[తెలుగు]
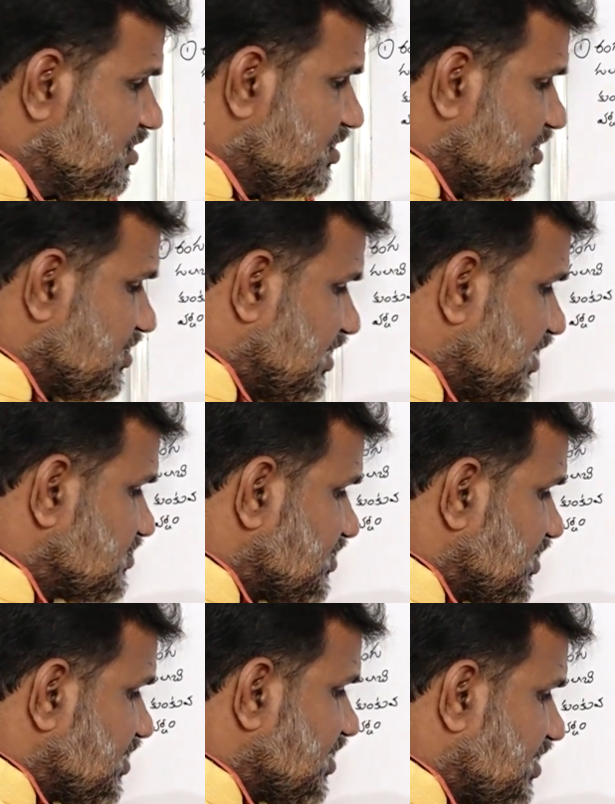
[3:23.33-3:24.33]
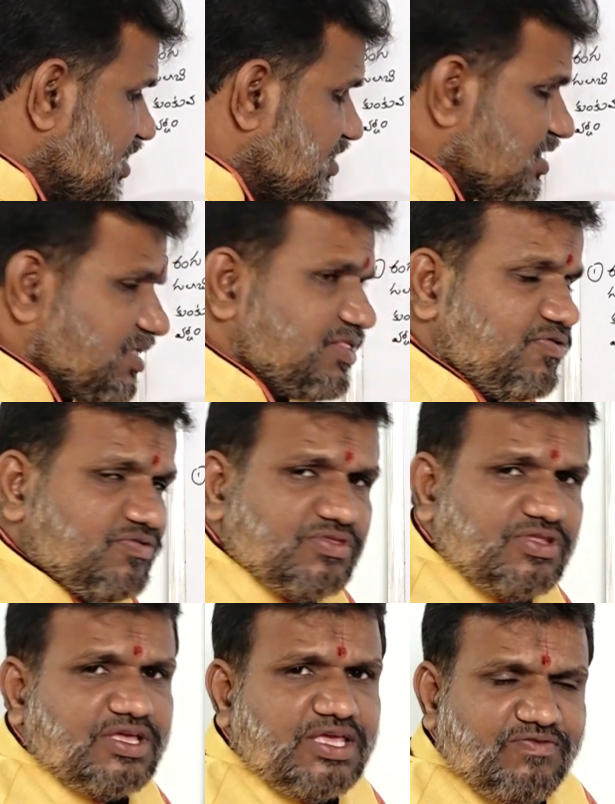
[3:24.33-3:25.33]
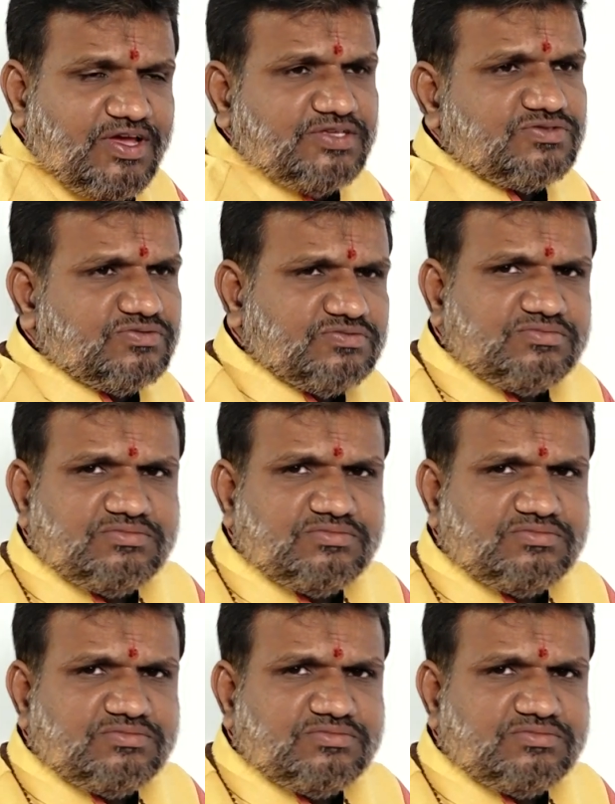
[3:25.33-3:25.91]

ఈ ఏజే ఏదైతే ఉందో ఈ వయసు